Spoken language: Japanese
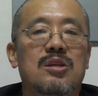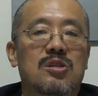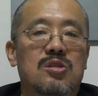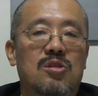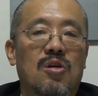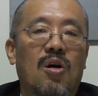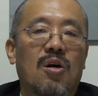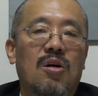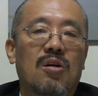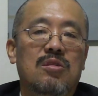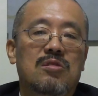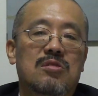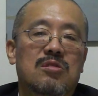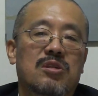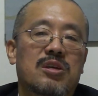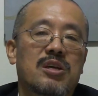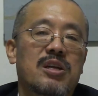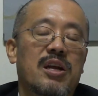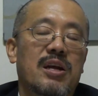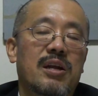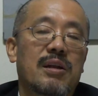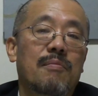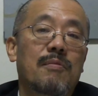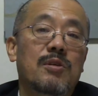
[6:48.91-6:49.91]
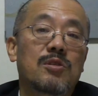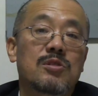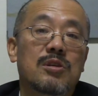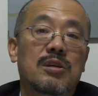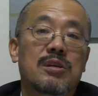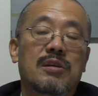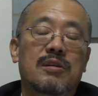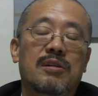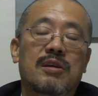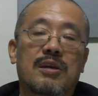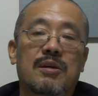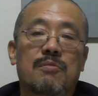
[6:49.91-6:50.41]
ドーンと綺麗な文字が
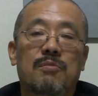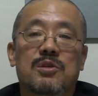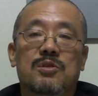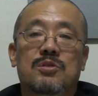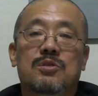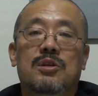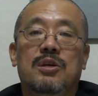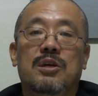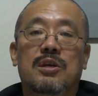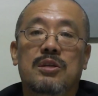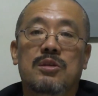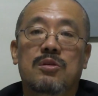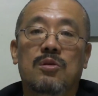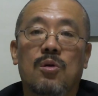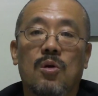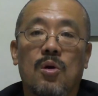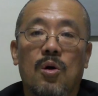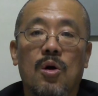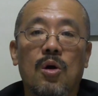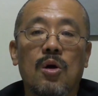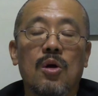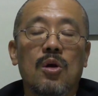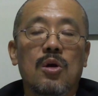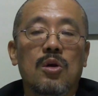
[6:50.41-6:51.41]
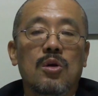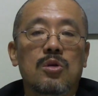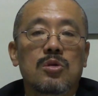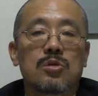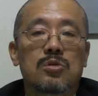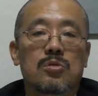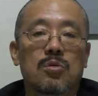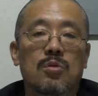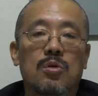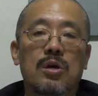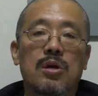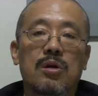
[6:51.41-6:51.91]
出てきますけど、
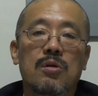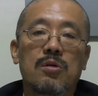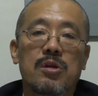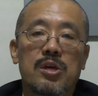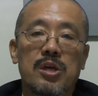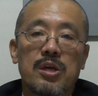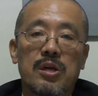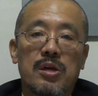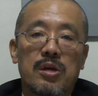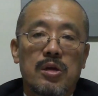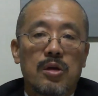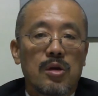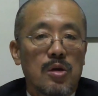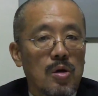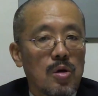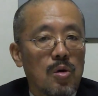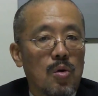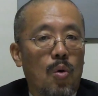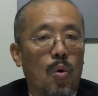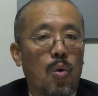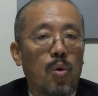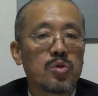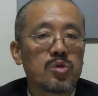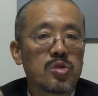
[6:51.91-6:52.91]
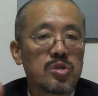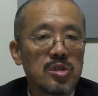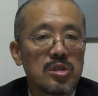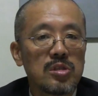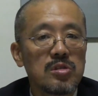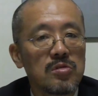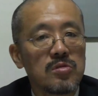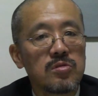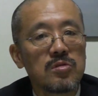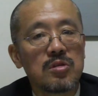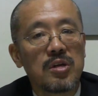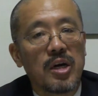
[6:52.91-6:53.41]
それよりこっち
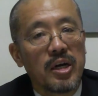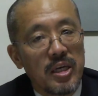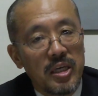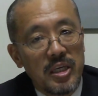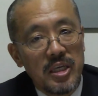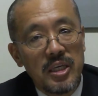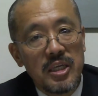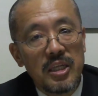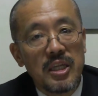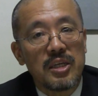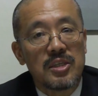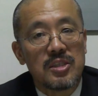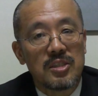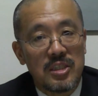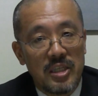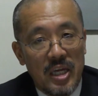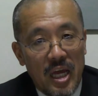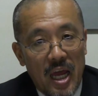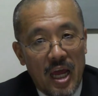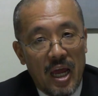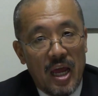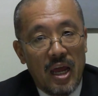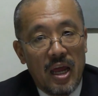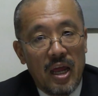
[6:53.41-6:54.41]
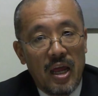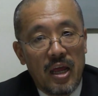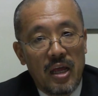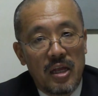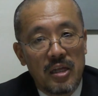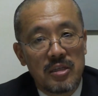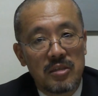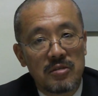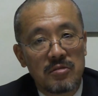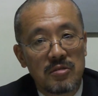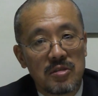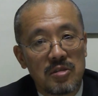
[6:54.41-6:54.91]
の方がいいですね。
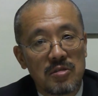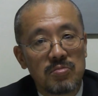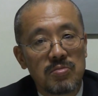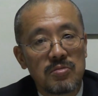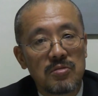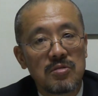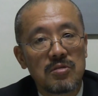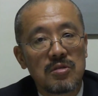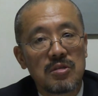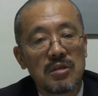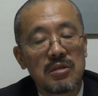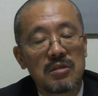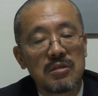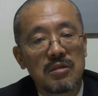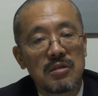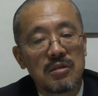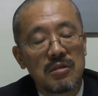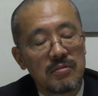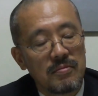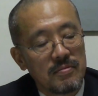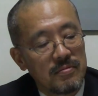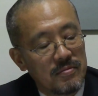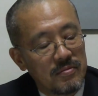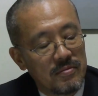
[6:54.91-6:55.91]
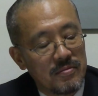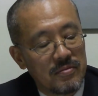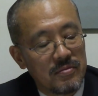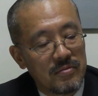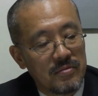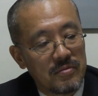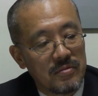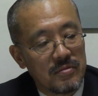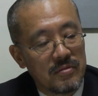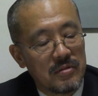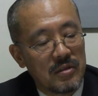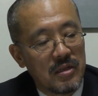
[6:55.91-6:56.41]
自分のか、う
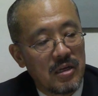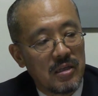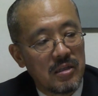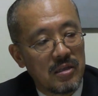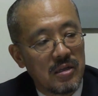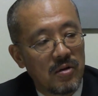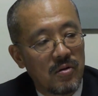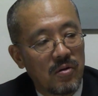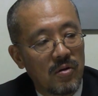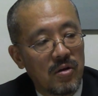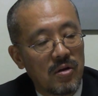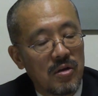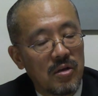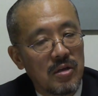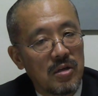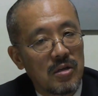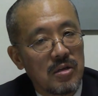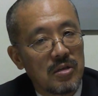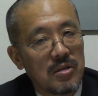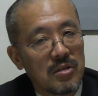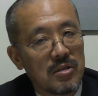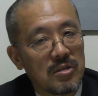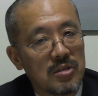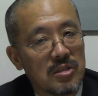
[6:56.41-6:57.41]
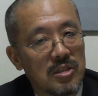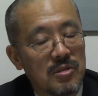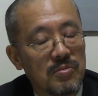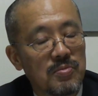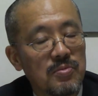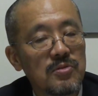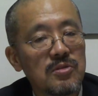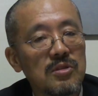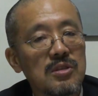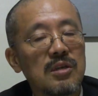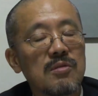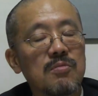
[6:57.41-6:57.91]
ん、なんだろう。自
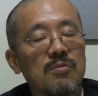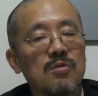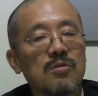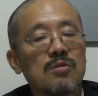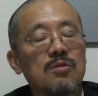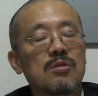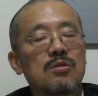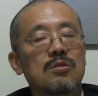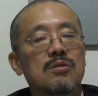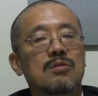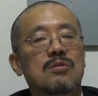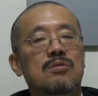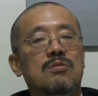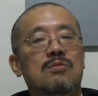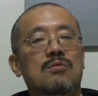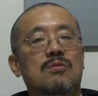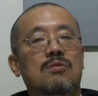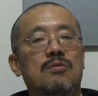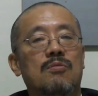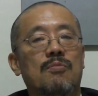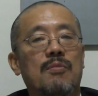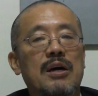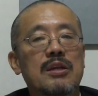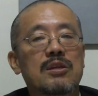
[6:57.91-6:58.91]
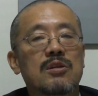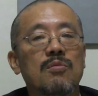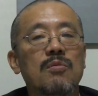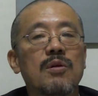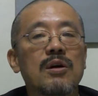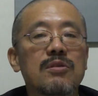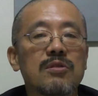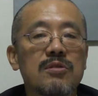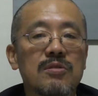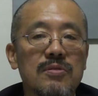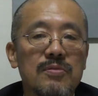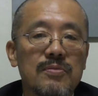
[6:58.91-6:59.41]
分でもこうまと
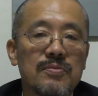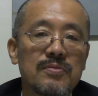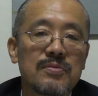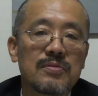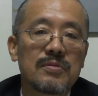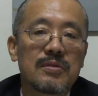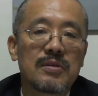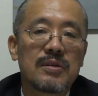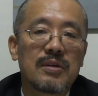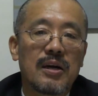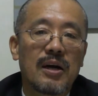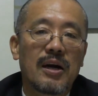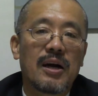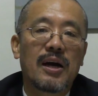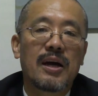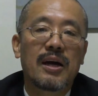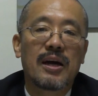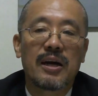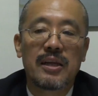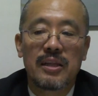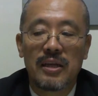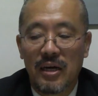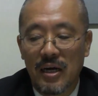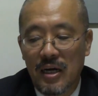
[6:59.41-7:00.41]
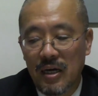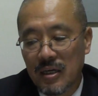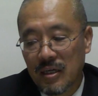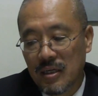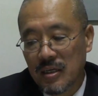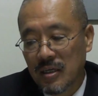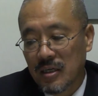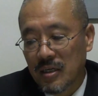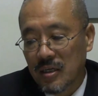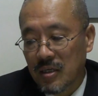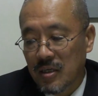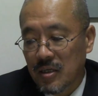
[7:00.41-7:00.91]
まる考え方が。
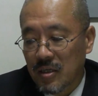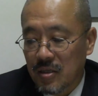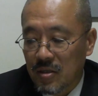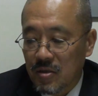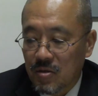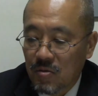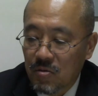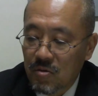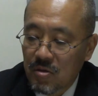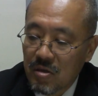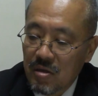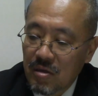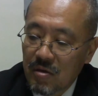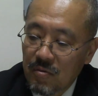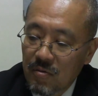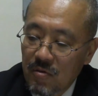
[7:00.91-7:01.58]
とて